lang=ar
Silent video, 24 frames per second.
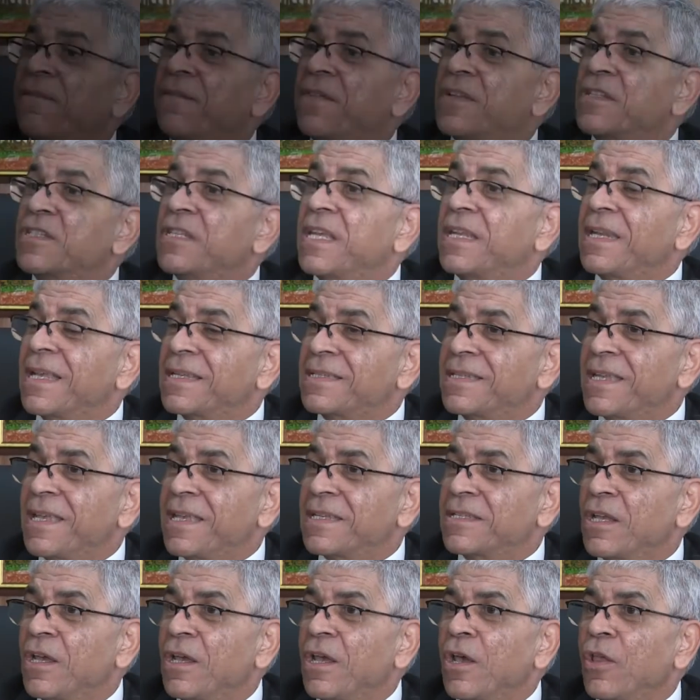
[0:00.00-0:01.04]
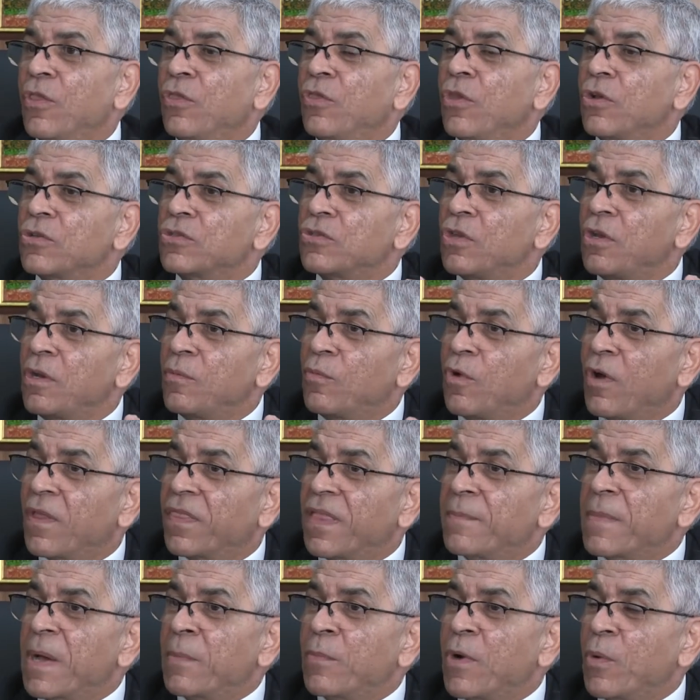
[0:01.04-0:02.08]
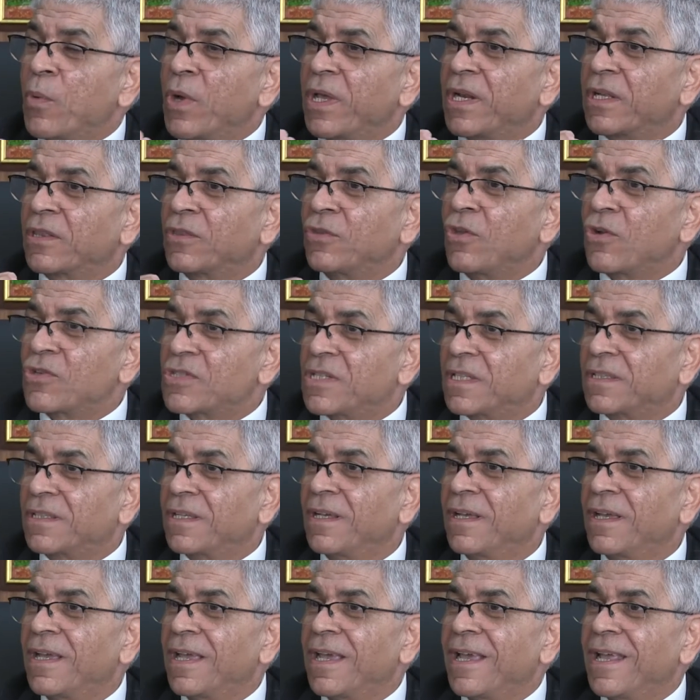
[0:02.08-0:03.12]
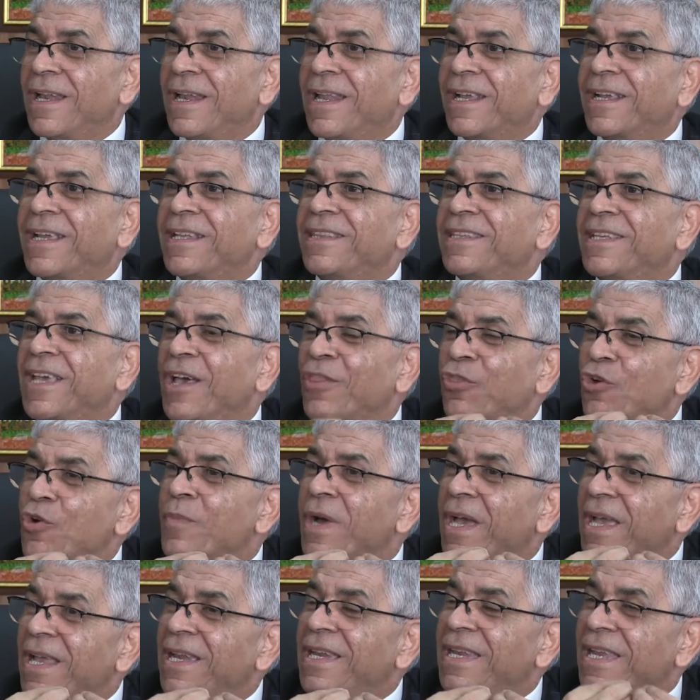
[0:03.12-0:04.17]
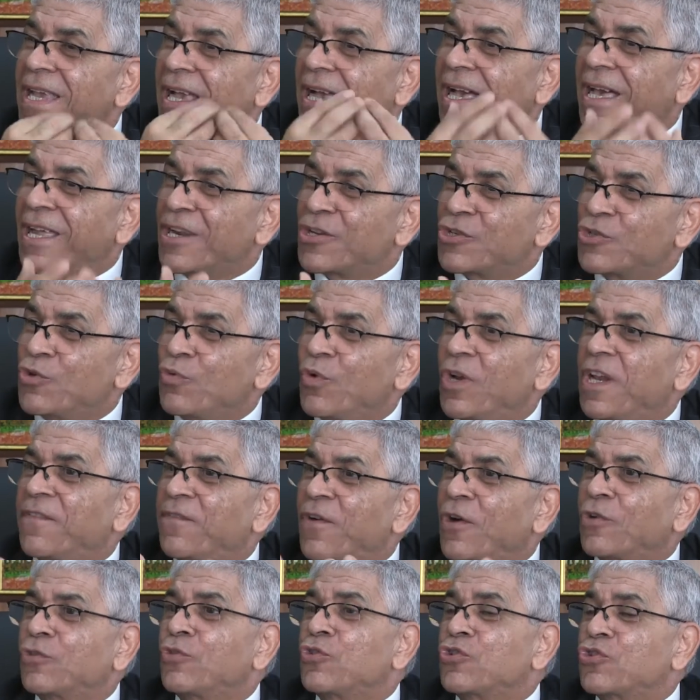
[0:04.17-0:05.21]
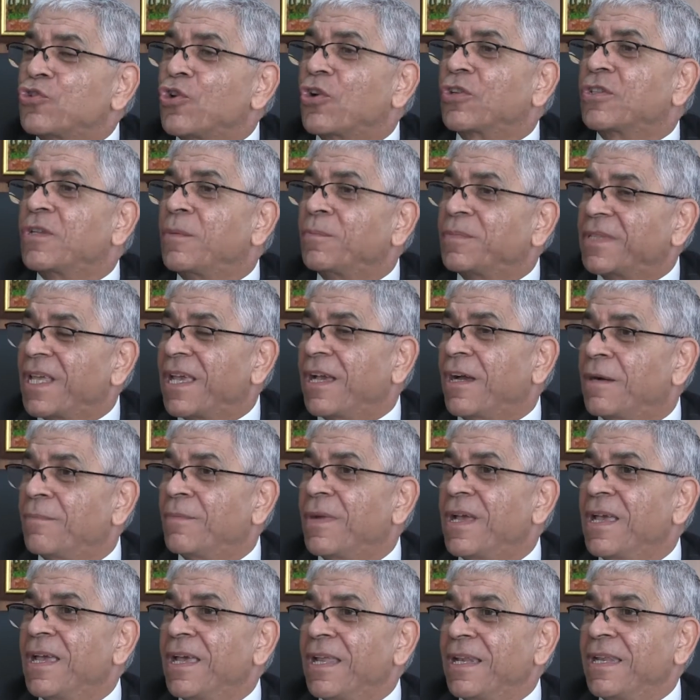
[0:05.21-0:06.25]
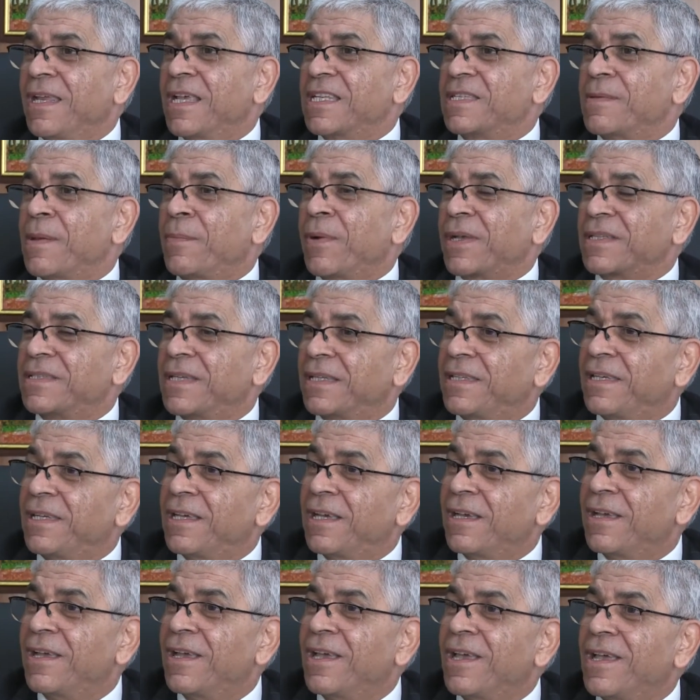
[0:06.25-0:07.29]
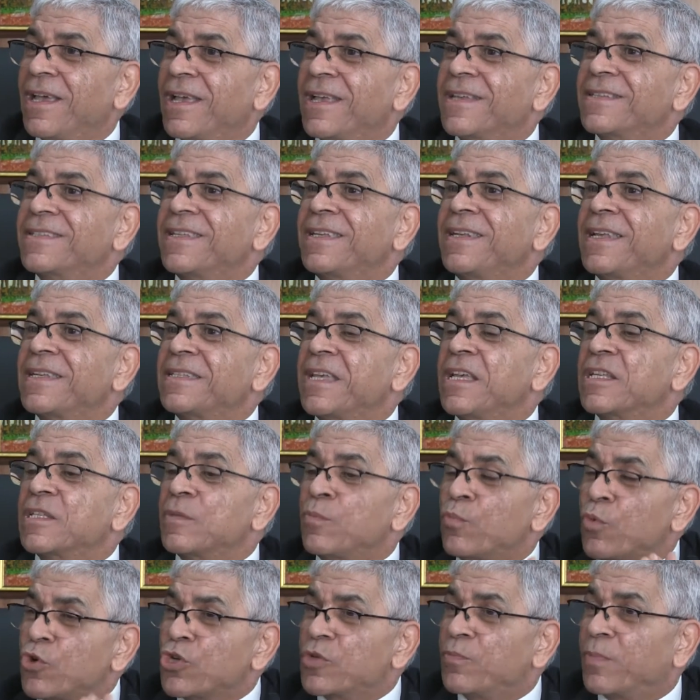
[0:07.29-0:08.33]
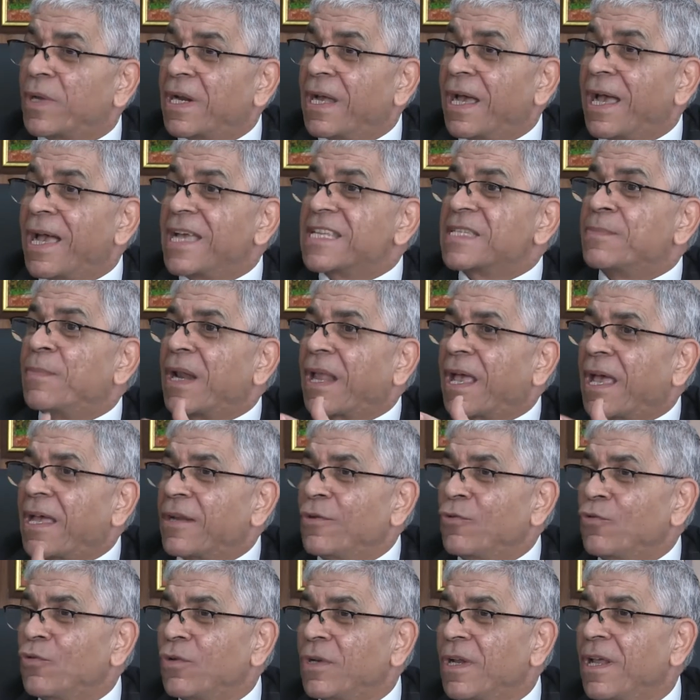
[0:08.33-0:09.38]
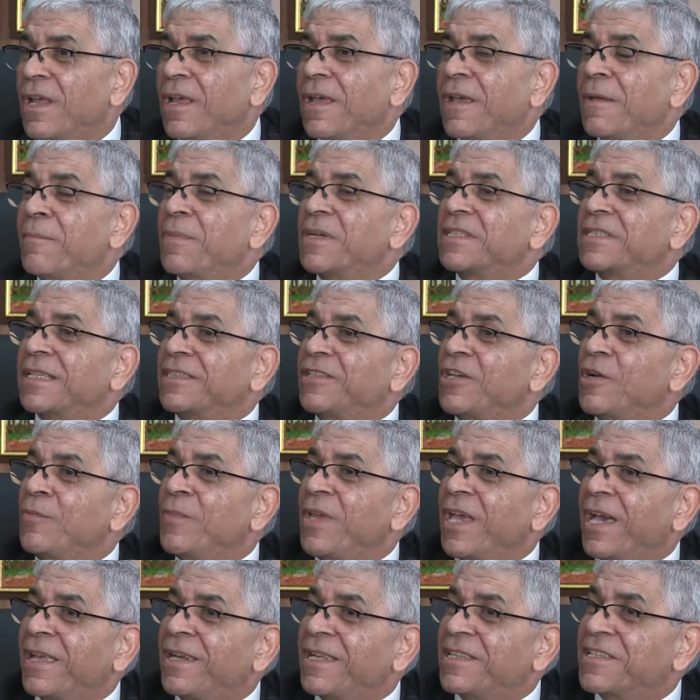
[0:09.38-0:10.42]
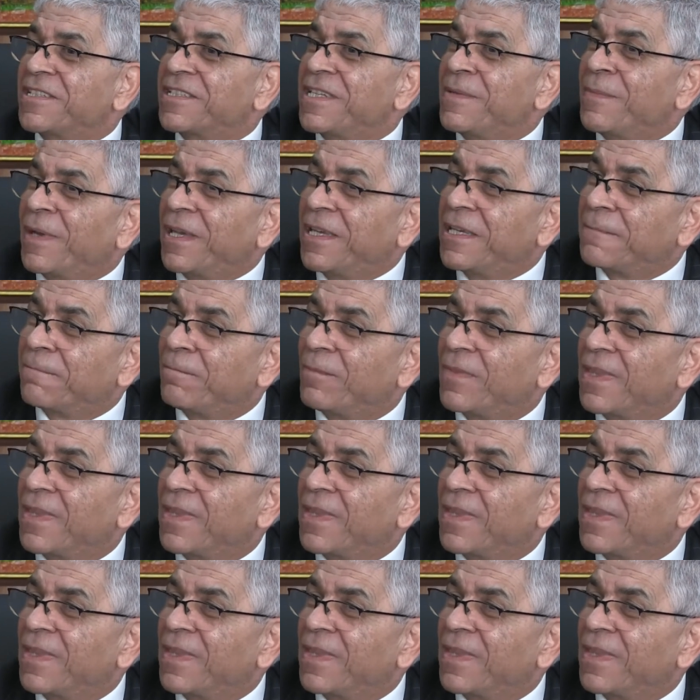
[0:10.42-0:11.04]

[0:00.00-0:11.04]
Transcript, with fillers: في السنة اساس نون سولمون ثم موارد نقصت لكن هذوما اللي خرجوا واللي فقدوا الشغل نتاعهم لاسباب اقتصاديه السي اس مجبره حسب القانون باش تعطيهم اعانات اجتماعيه